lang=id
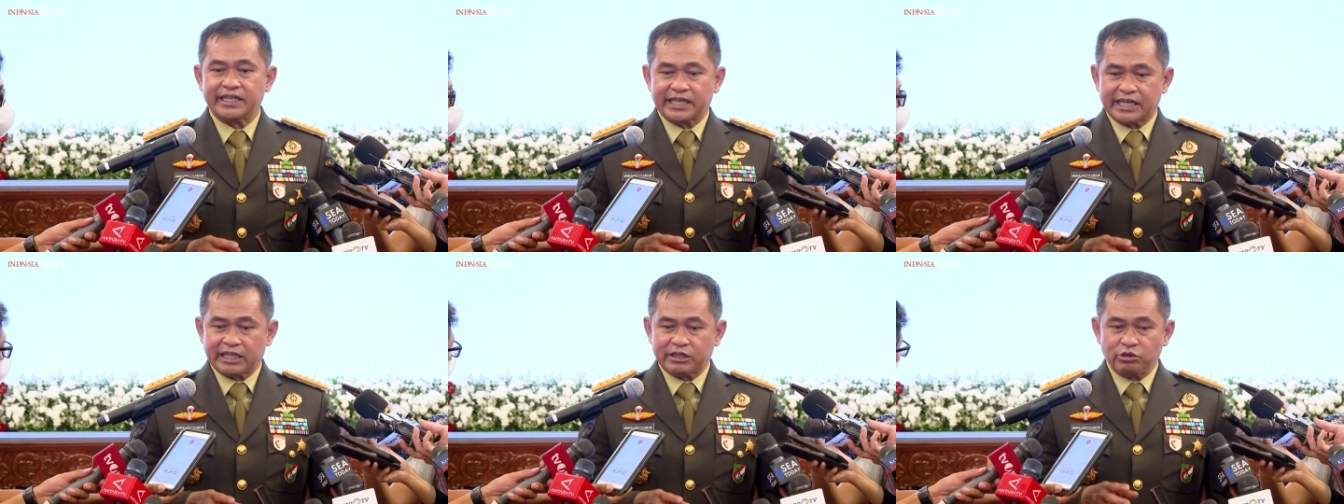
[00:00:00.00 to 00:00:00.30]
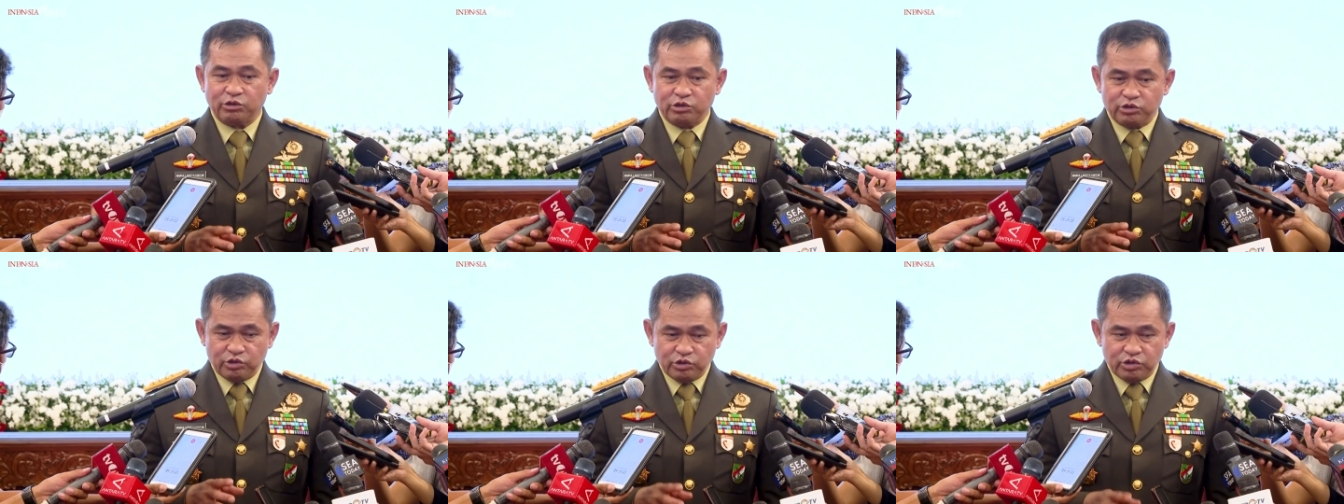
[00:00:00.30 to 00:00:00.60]

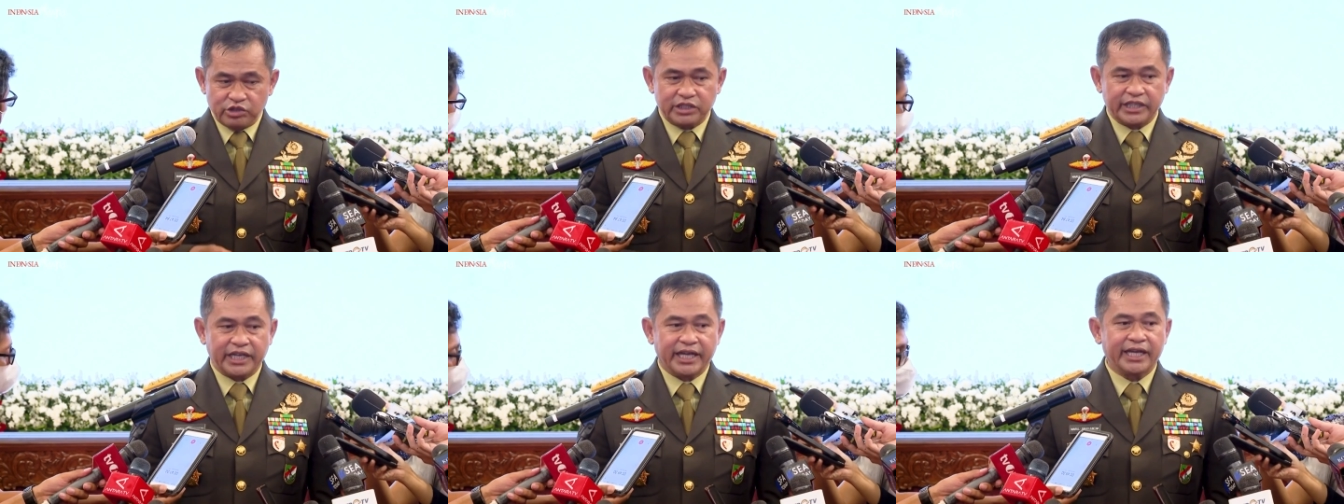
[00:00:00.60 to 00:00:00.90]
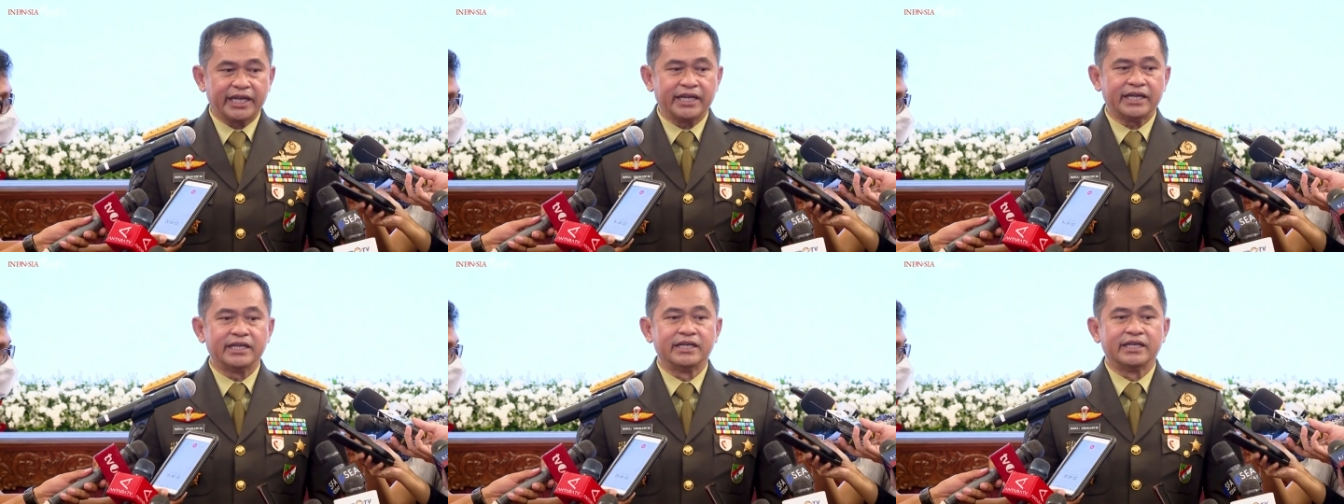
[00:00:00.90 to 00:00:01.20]
Darat
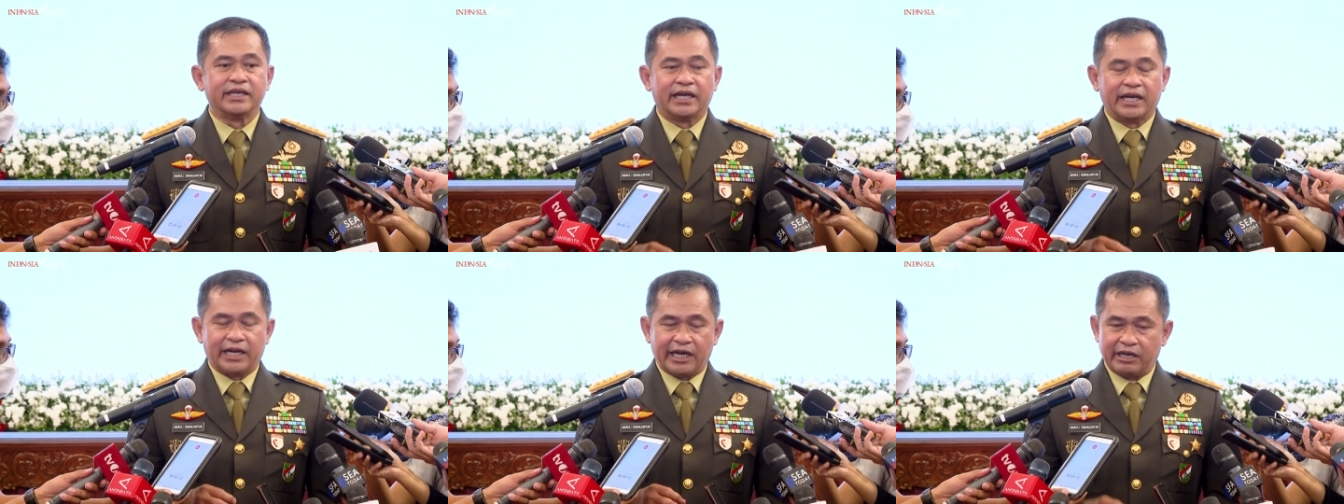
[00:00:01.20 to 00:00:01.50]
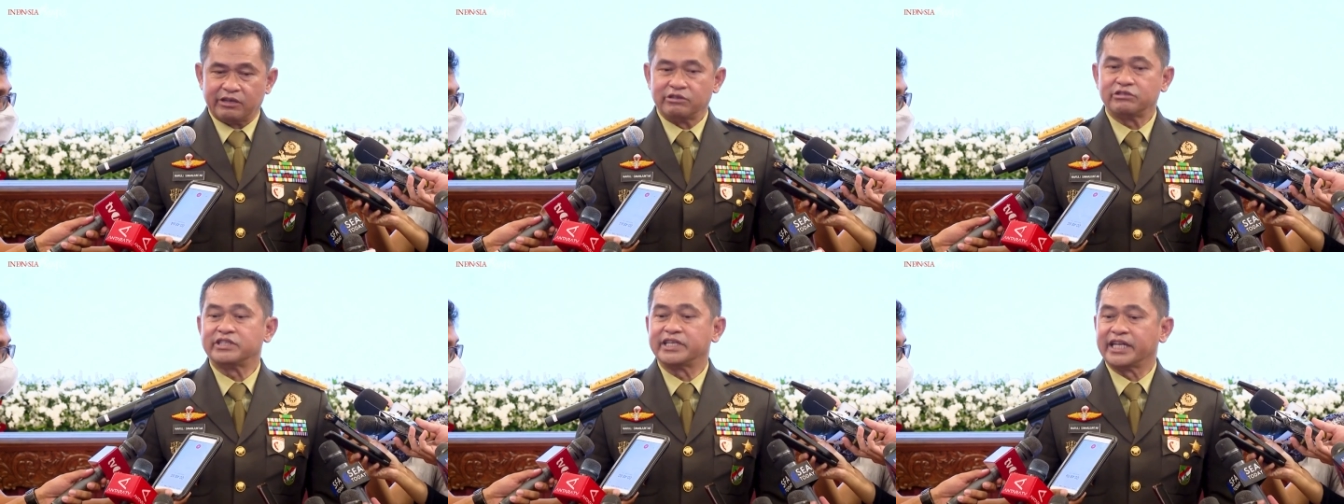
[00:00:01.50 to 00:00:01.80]
khususnya
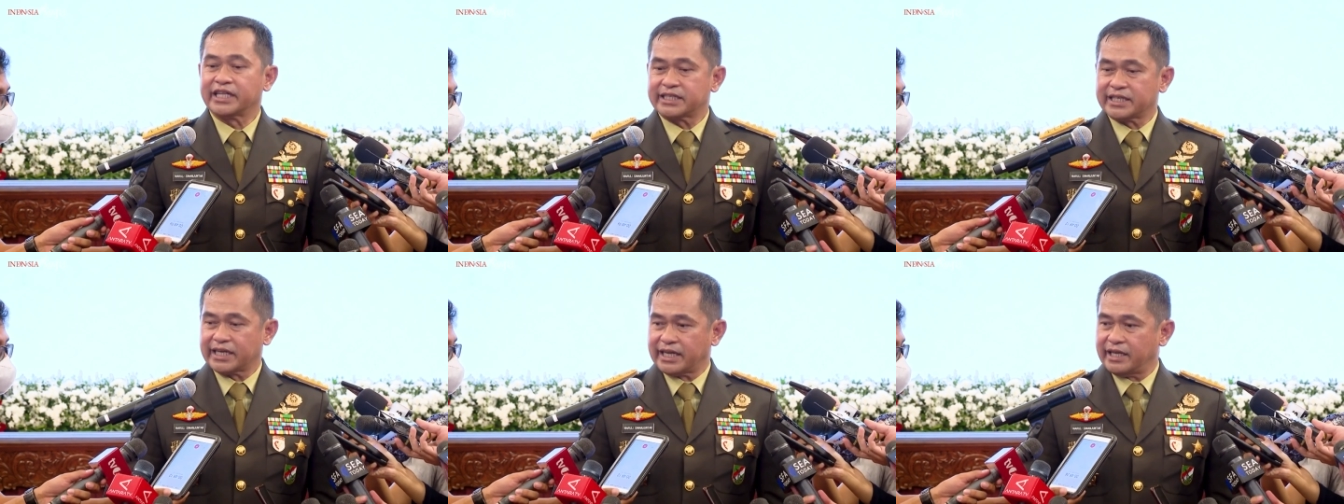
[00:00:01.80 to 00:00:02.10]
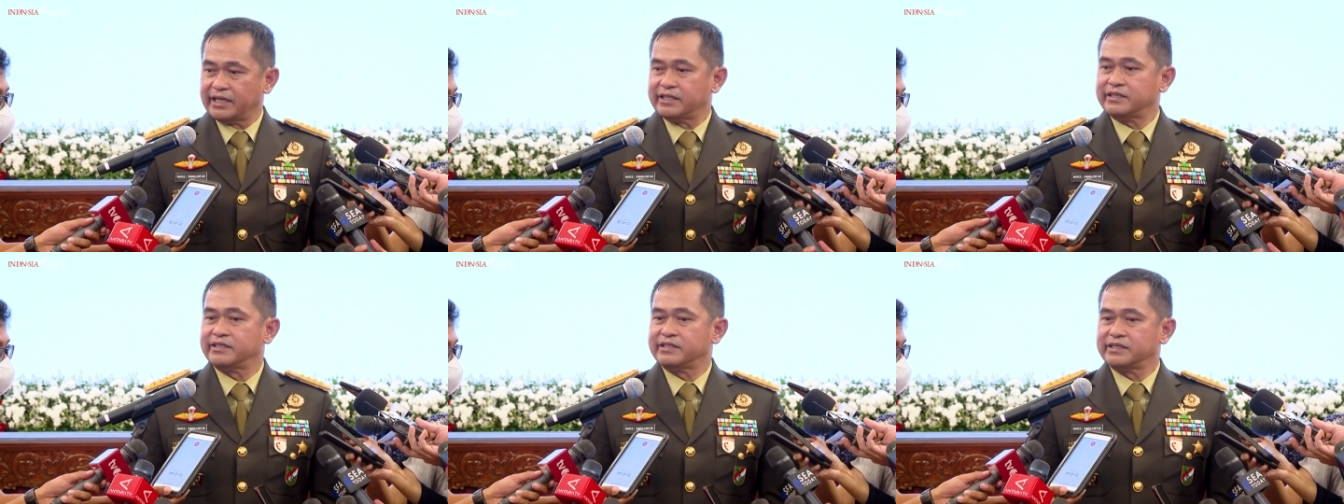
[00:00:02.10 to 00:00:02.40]
harus
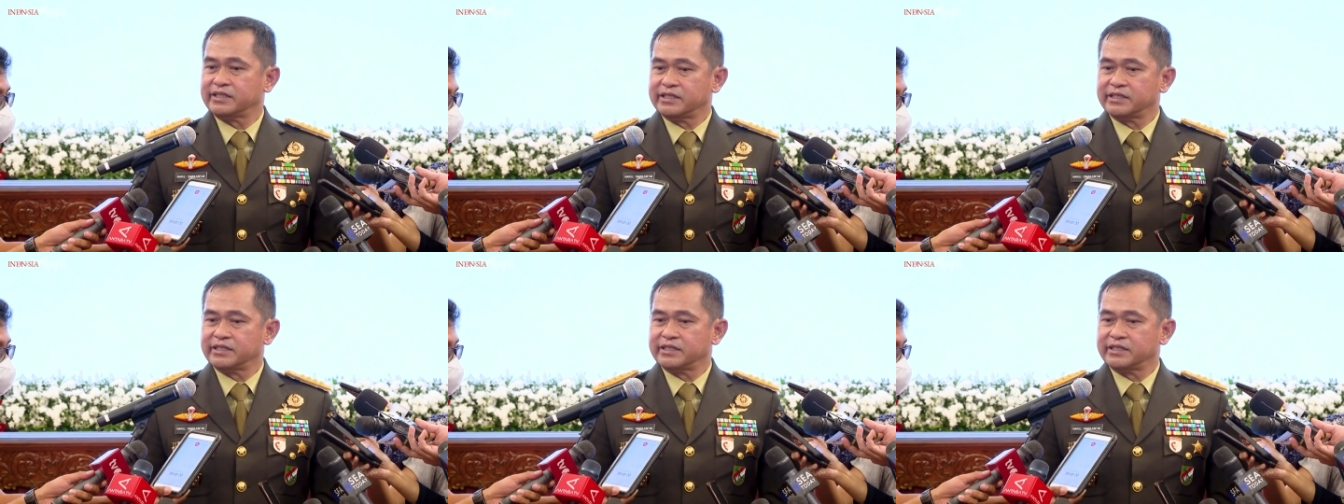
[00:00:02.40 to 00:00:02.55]
netral.